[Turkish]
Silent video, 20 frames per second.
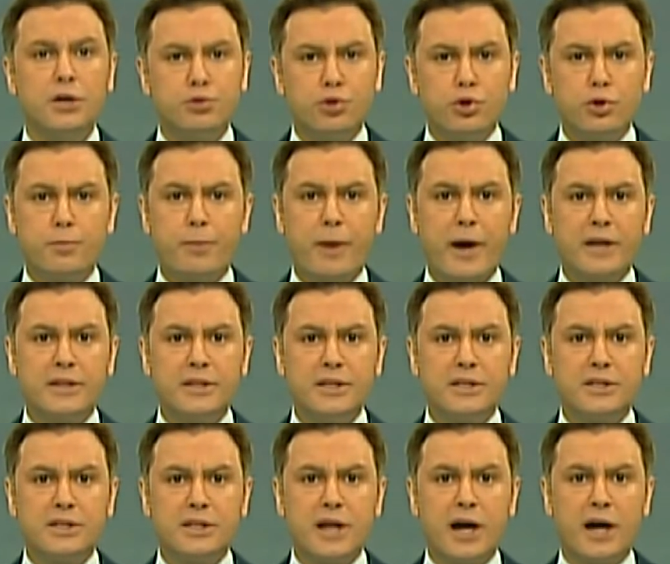Türk Parti
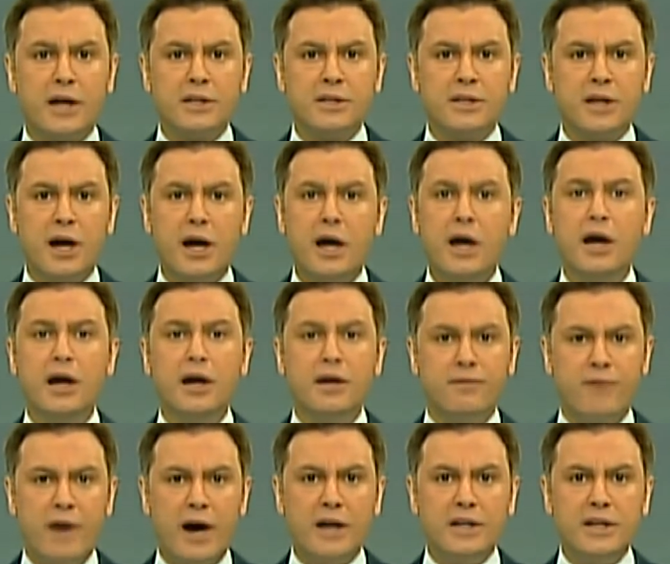iktidarında
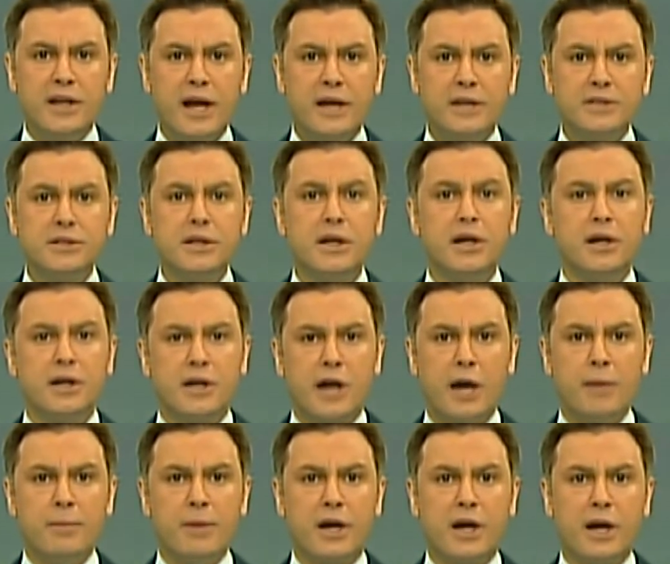valiler,
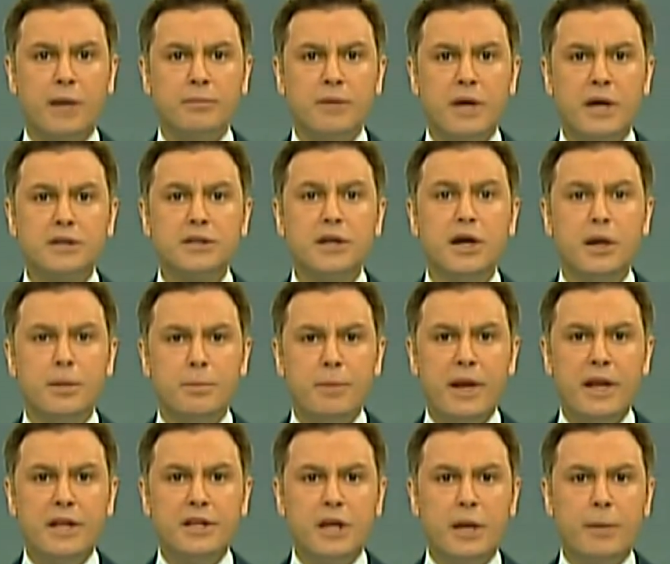kaymakamlar,
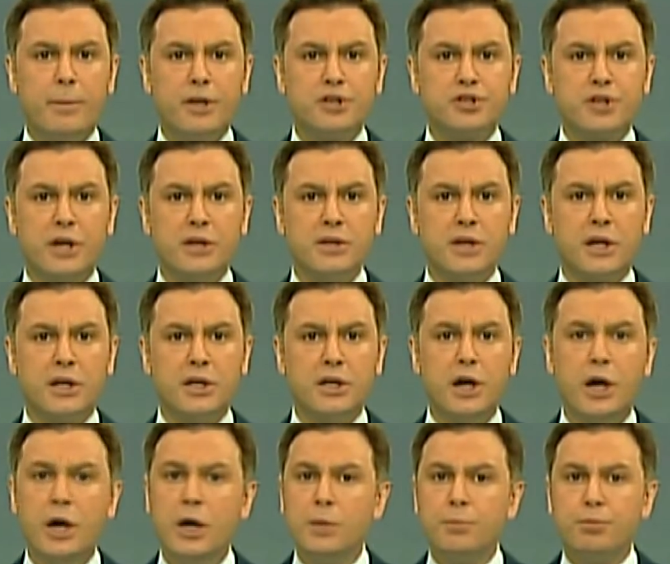belediye
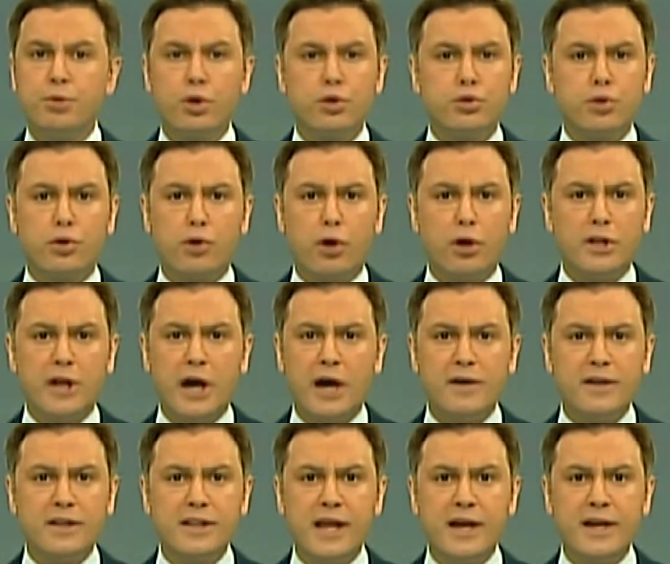başkanları protokol
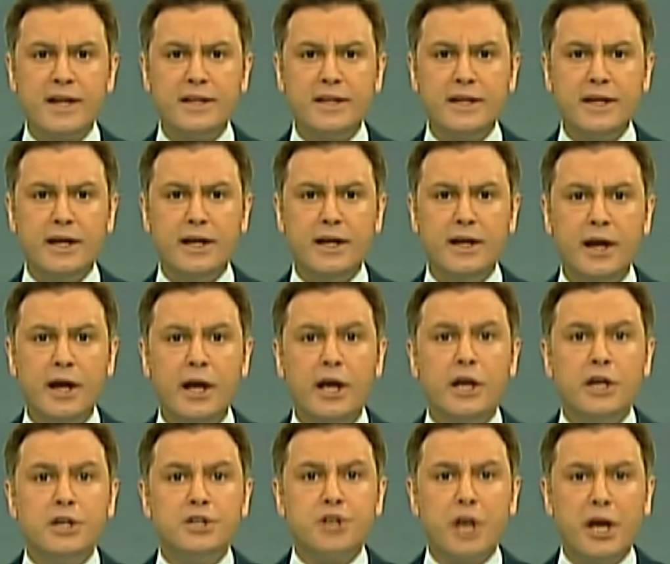davetlerine değil,
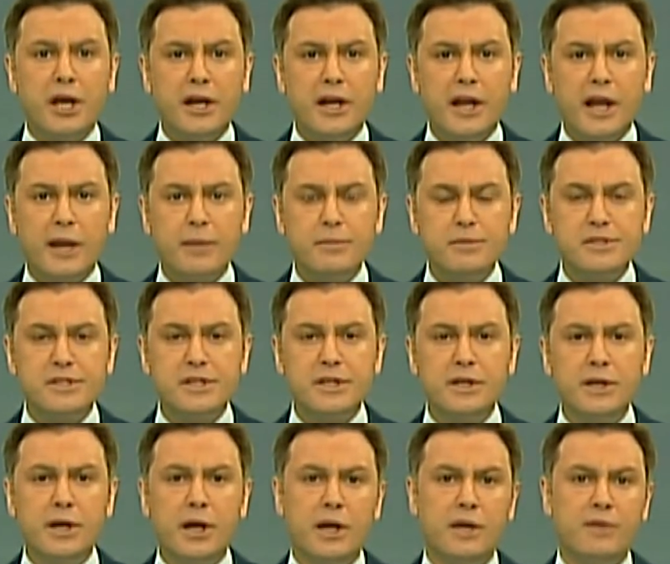
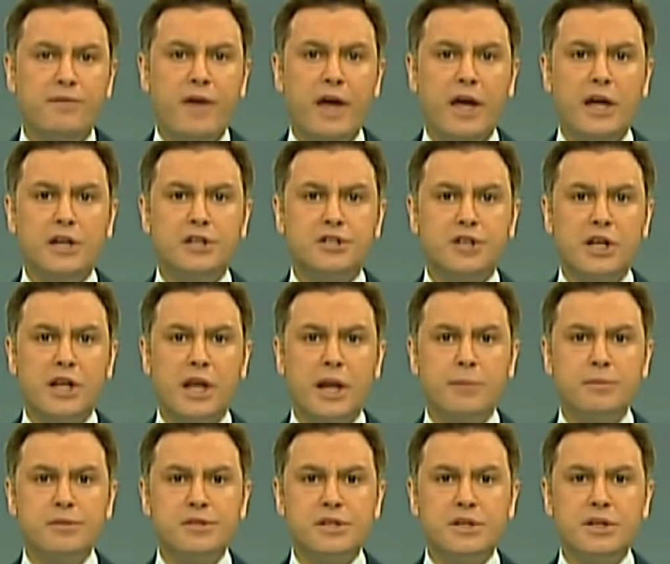şehirlerimizin ve
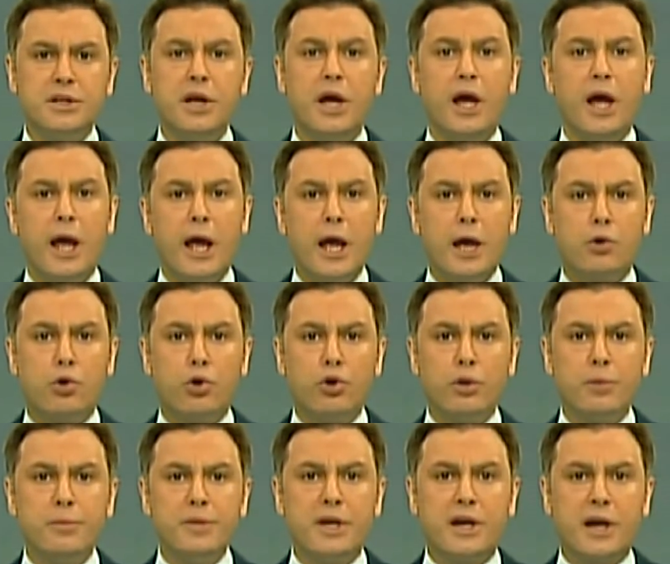ilçelerimizin
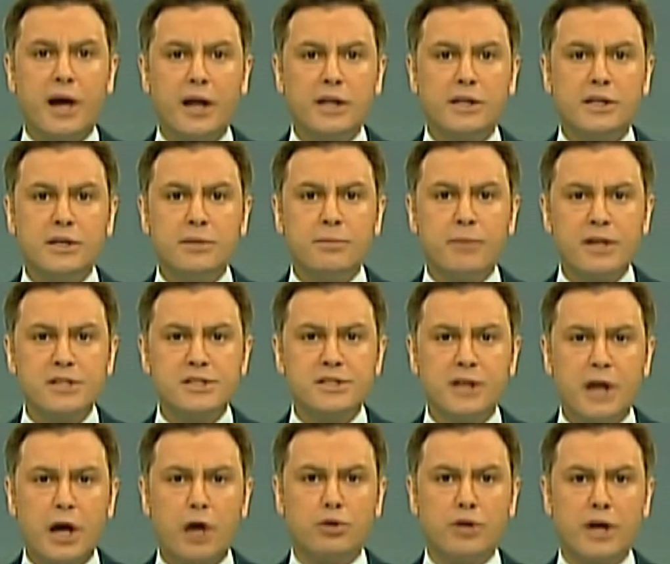ekonomik
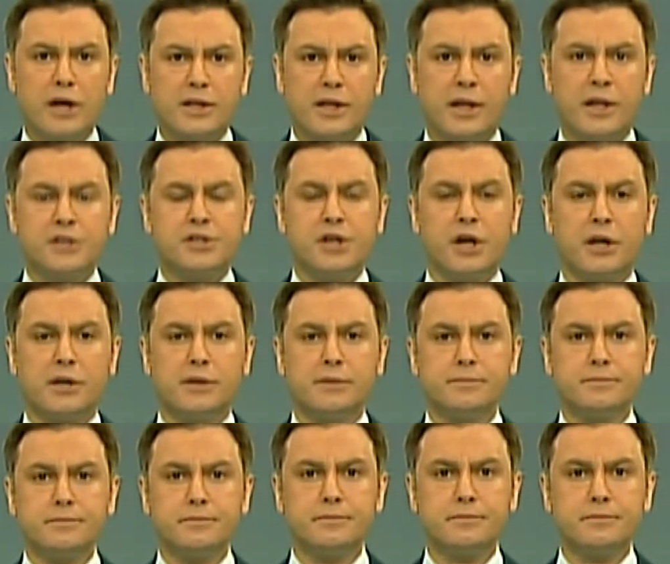kalkınmasına odaklanacak.